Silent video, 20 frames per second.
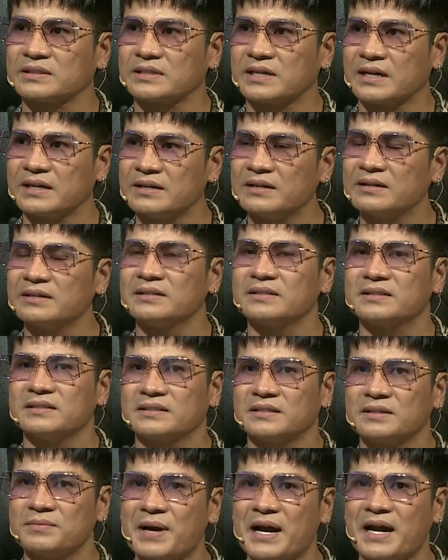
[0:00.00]
cái nơi
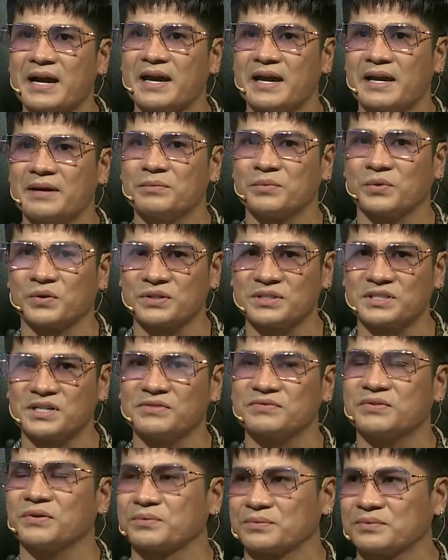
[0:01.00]
thứ ba em muốn
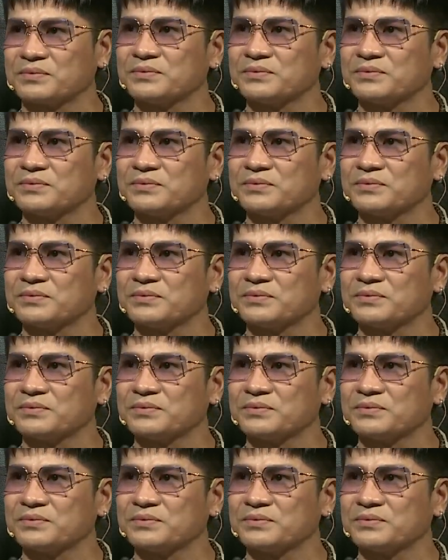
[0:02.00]
chinh phục